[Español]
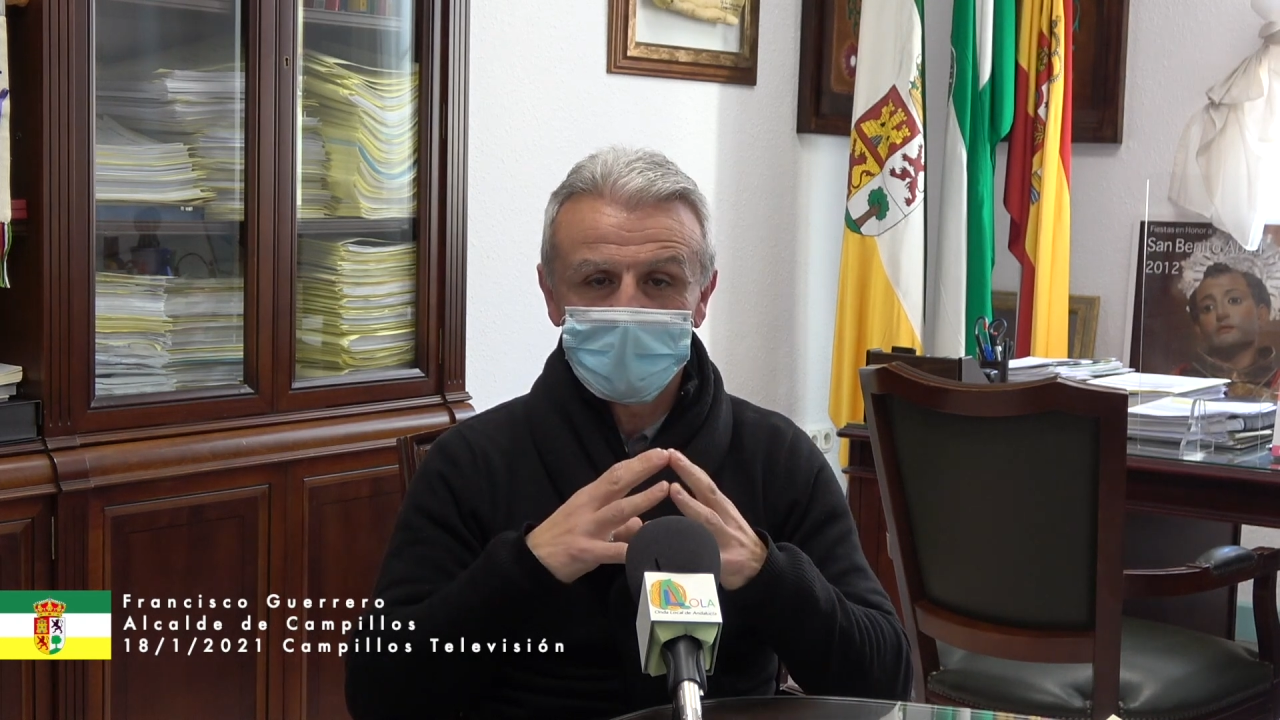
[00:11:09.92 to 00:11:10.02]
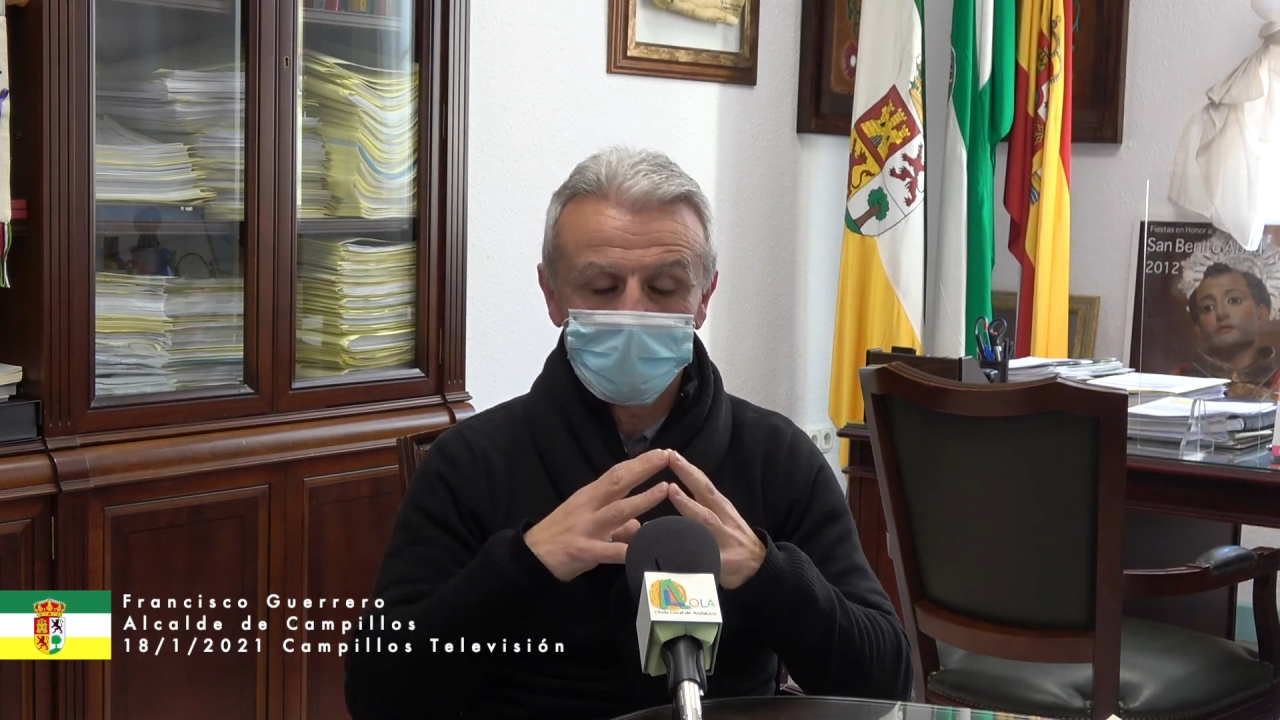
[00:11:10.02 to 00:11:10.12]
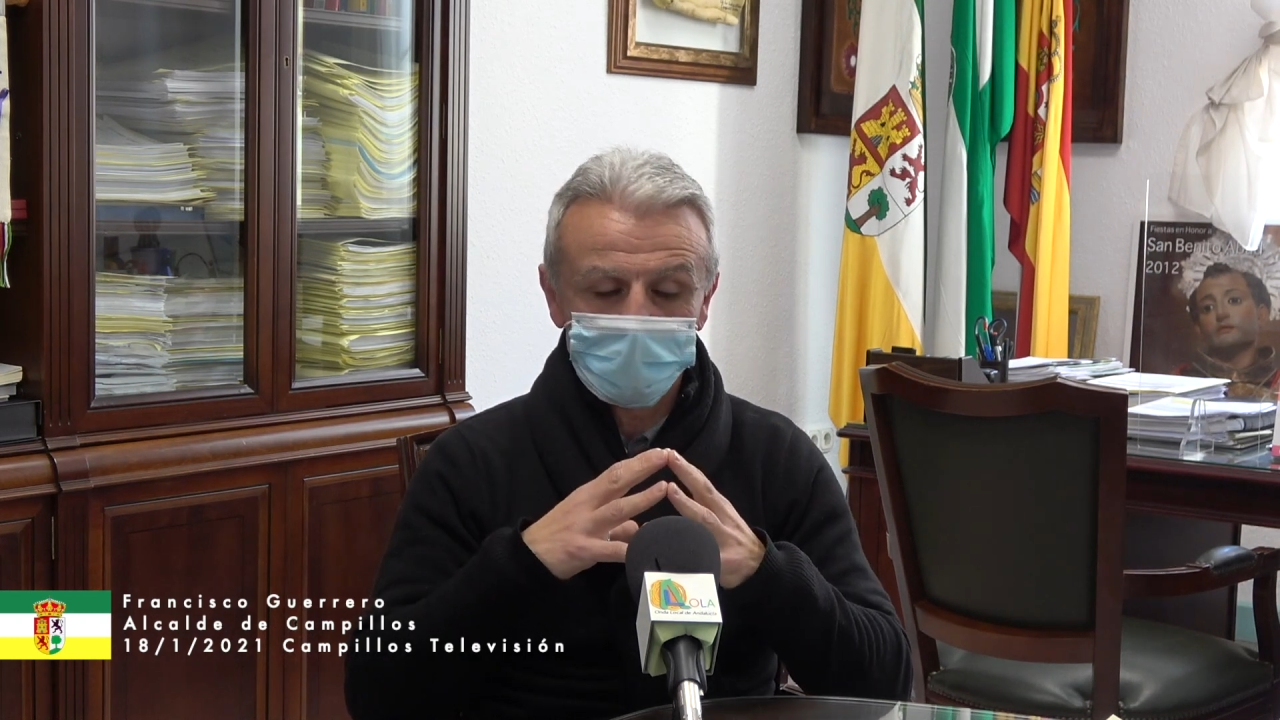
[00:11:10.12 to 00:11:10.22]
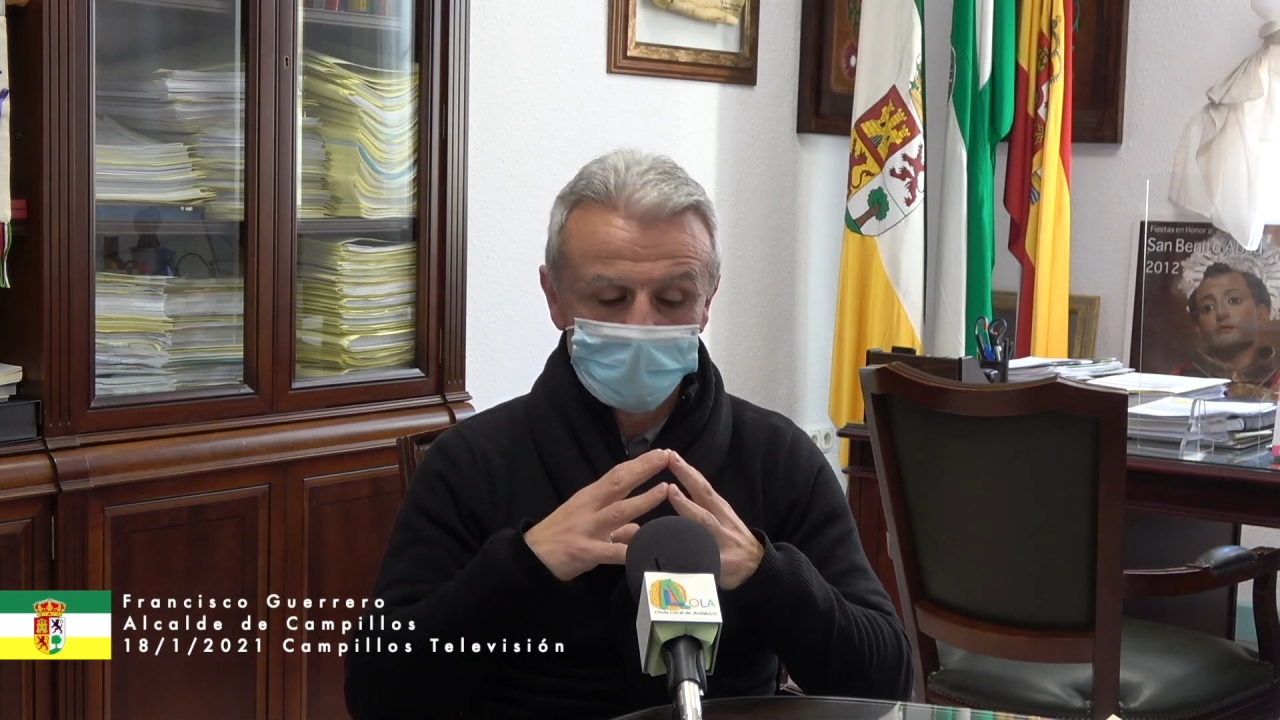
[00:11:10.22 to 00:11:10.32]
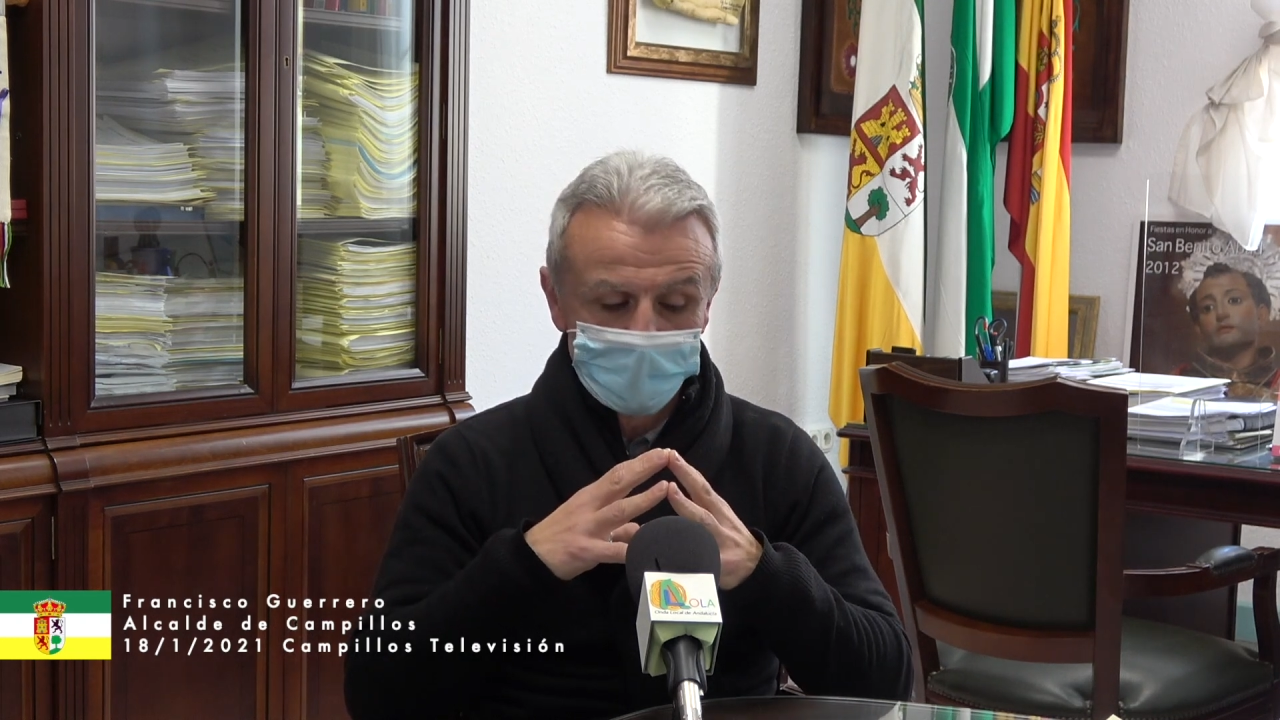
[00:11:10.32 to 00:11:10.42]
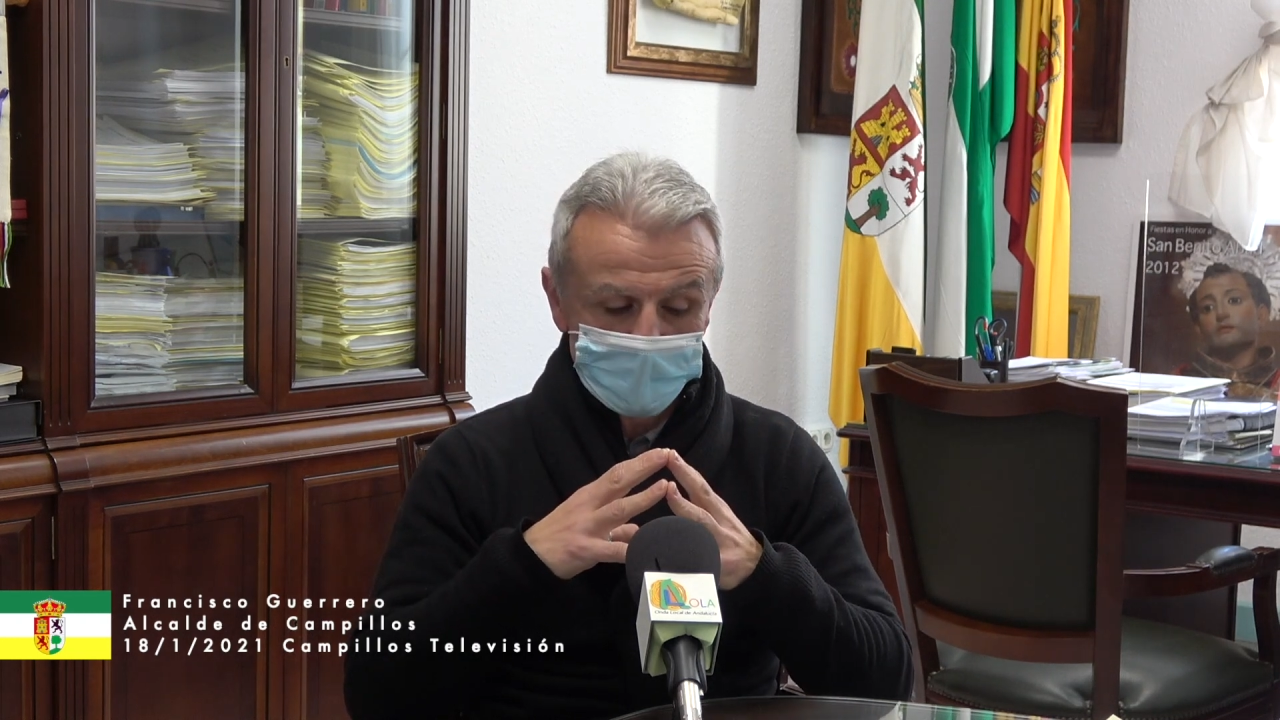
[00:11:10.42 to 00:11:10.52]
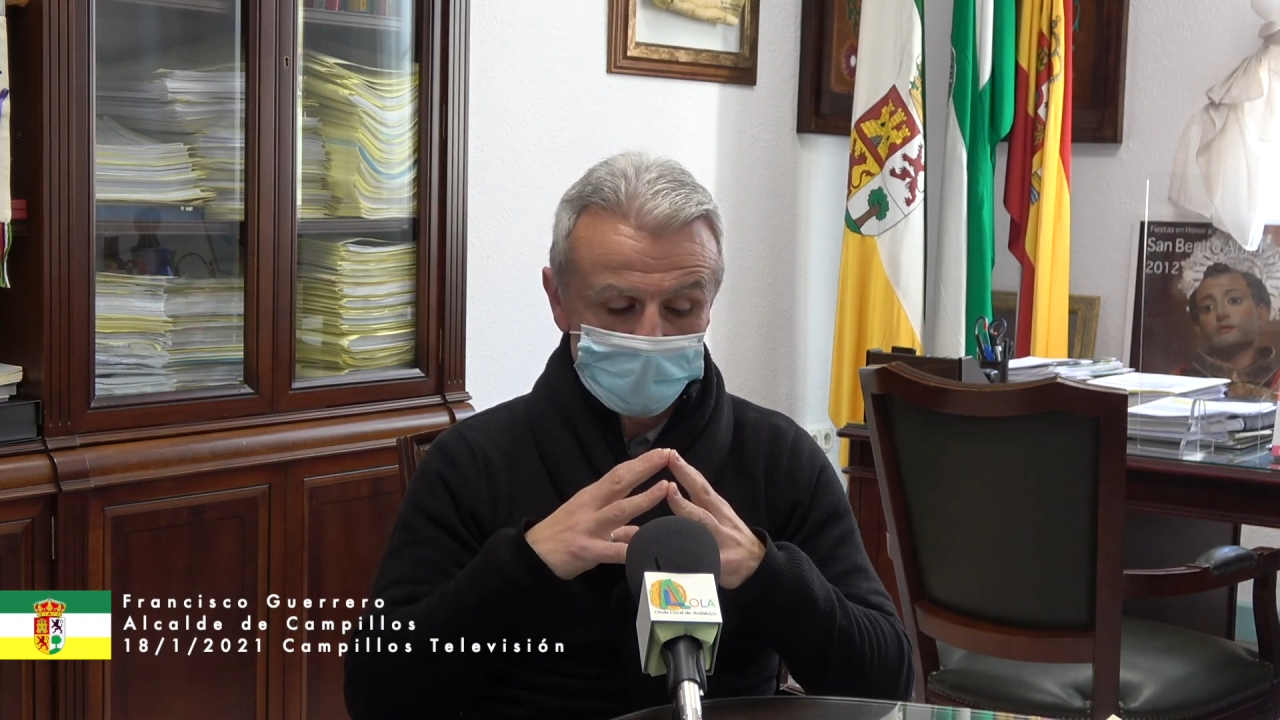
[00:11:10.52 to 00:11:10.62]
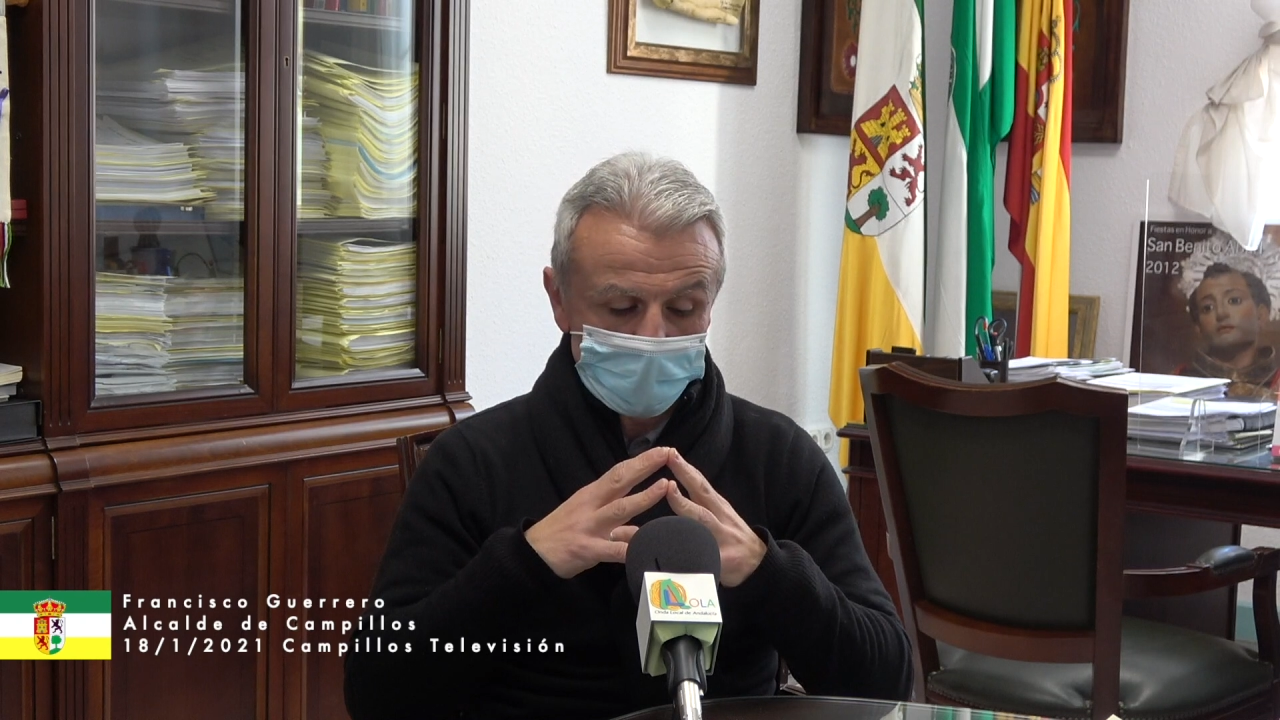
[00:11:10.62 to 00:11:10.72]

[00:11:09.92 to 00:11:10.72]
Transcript: aún no